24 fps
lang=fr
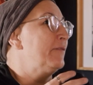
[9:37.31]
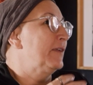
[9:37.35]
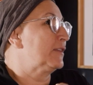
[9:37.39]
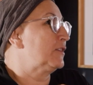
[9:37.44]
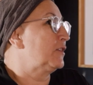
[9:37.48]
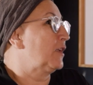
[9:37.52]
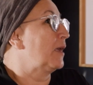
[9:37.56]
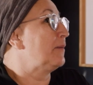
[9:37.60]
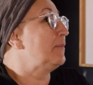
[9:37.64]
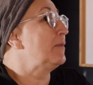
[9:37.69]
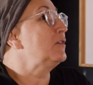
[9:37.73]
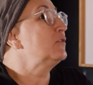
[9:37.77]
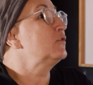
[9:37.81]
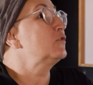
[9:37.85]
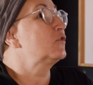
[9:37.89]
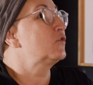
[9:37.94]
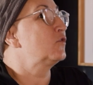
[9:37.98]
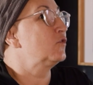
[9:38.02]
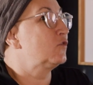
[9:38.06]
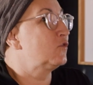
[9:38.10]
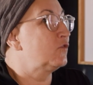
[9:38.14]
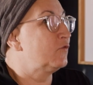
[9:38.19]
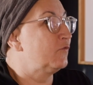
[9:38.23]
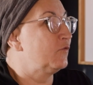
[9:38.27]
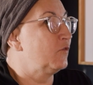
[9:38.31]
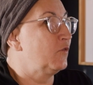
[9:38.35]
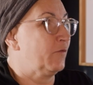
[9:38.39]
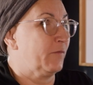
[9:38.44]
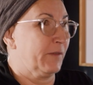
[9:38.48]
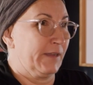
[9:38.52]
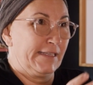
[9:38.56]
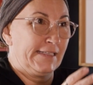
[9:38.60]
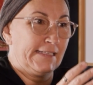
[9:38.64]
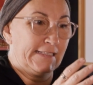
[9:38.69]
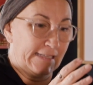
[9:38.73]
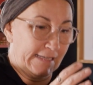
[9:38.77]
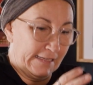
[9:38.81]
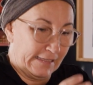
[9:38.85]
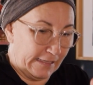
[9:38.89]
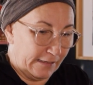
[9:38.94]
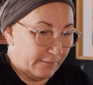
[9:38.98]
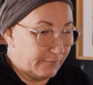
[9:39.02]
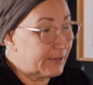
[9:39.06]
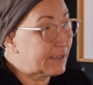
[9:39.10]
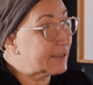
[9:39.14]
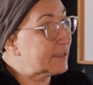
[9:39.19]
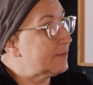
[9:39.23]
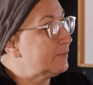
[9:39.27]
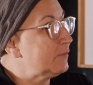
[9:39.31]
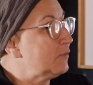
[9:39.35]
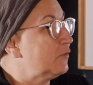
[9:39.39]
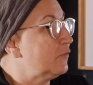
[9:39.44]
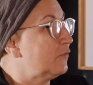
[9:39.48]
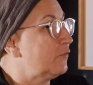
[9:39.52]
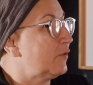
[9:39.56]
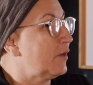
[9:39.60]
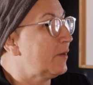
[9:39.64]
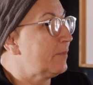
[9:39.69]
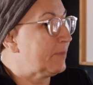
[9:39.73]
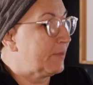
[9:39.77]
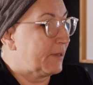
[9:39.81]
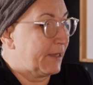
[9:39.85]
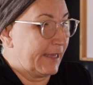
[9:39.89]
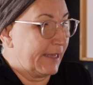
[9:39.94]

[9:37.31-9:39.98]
Fait que tu ramasses ce que tu veux. Fait que si tu as été victime une fois, puis